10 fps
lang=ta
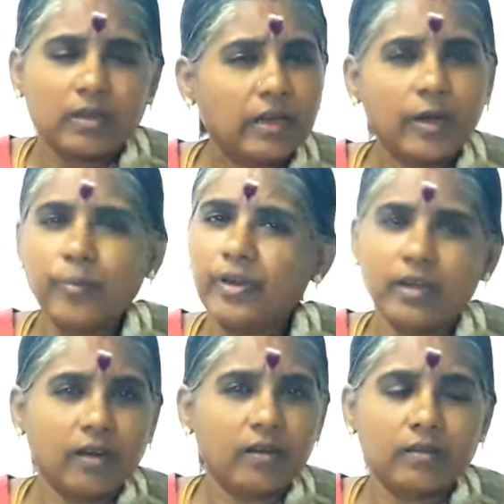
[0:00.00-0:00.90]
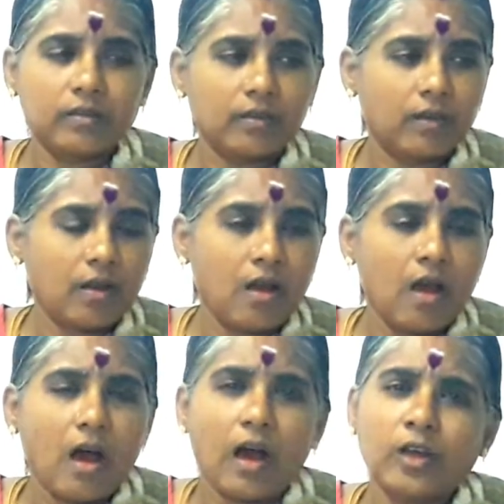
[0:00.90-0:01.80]
கெமிக்கல்
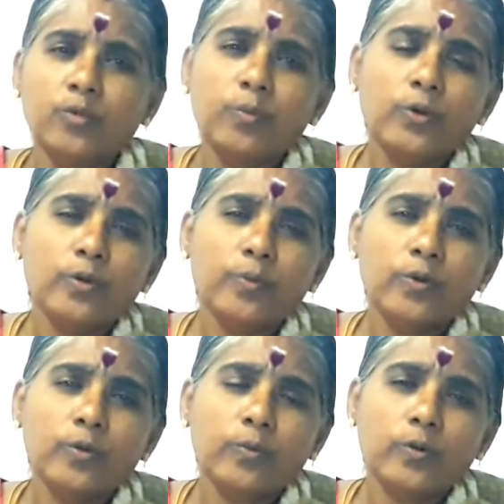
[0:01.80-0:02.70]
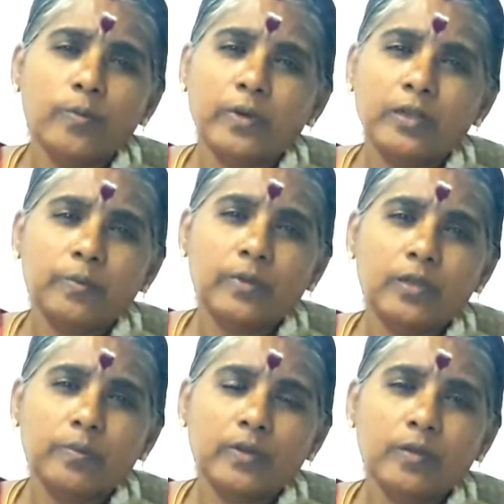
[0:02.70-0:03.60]
அது போய் போய் போய் பட்டு
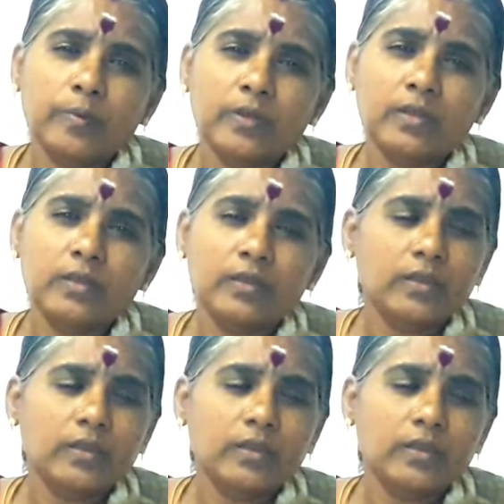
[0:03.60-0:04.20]
பட்டு பட்டு பட்டு